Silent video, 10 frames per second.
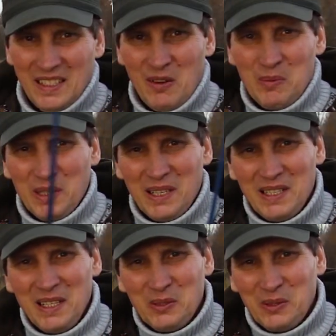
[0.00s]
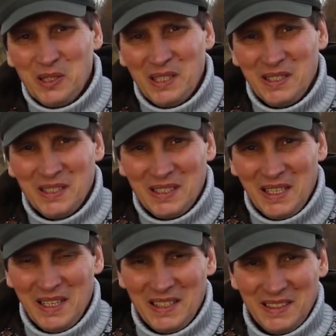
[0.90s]
Я вам сказал, что джиги
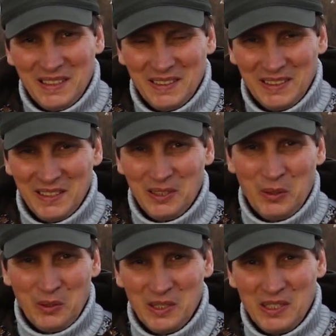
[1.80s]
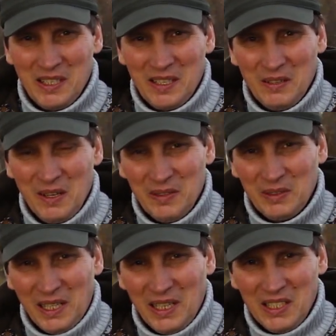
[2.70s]
состоят из трех частей.
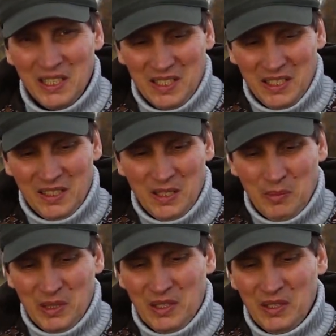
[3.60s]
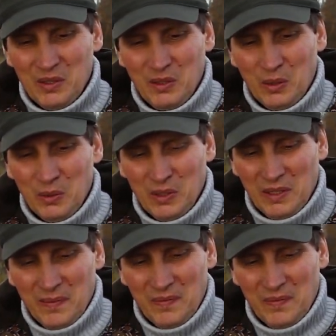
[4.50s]
Вторая часть это непосредственно грузило.